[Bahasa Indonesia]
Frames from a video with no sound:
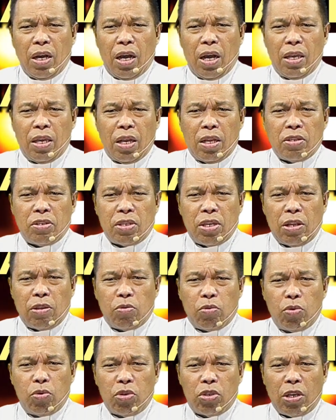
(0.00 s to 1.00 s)
ayat
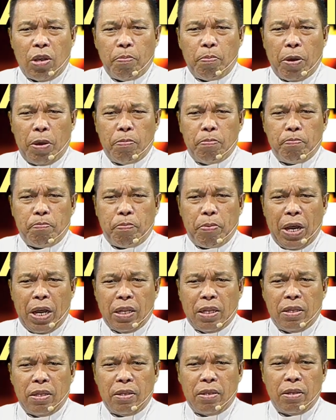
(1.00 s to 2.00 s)
1 sampai
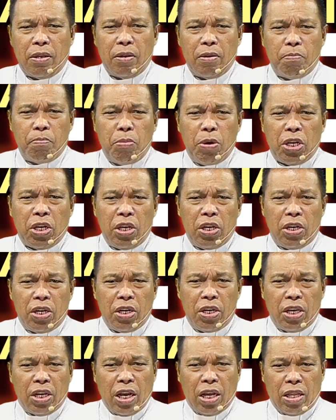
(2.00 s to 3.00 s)
4
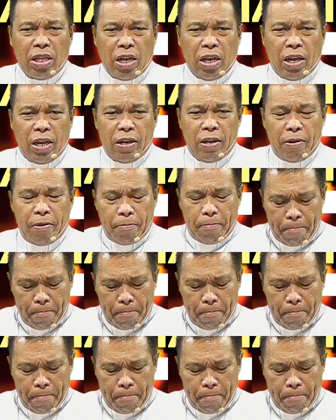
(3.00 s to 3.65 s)
begini dikatakan